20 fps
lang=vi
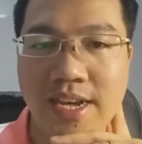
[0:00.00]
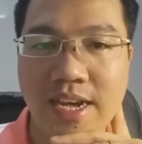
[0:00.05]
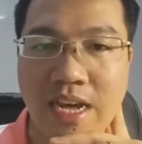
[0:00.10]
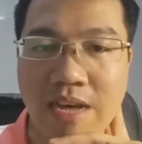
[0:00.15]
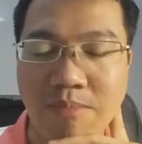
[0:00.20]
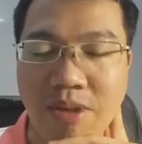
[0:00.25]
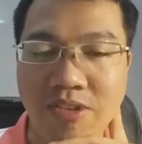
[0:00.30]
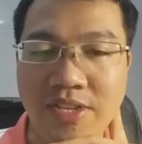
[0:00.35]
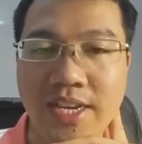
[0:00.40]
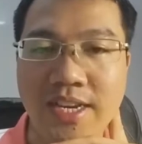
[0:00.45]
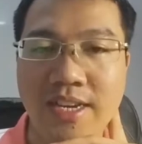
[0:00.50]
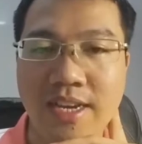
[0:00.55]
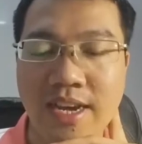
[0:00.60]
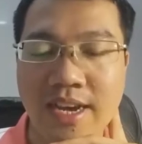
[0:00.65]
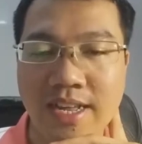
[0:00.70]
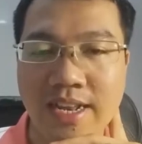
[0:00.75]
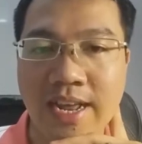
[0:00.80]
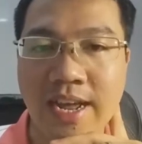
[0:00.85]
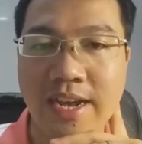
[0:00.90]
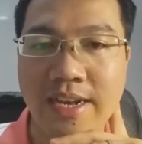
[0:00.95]
à，báo danh
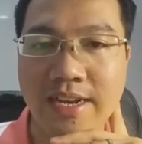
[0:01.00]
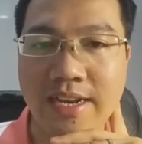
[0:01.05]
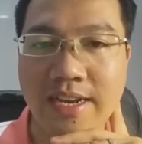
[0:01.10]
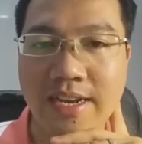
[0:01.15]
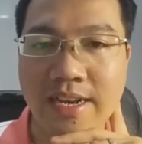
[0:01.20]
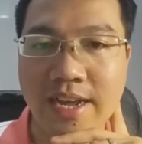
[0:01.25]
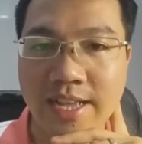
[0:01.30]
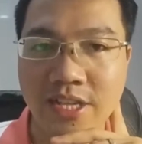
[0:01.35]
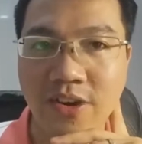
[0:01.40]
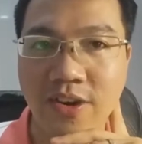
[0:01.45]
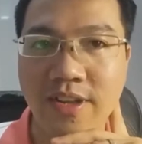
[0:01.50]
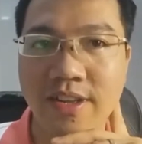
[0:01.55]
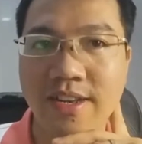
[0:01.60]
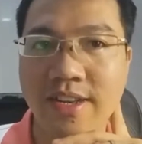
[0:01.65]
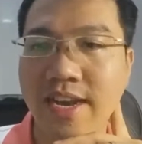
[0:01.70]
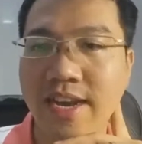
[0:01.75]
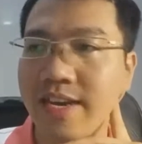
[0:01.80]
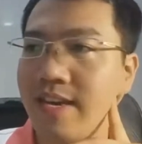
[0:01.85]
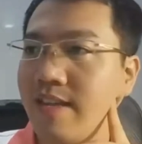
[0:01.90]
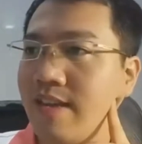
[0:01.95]
à，là đến rồi
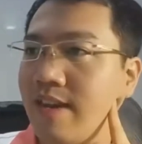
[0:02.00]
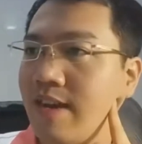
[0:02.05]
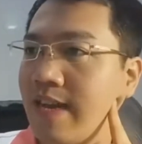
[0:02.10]
đã,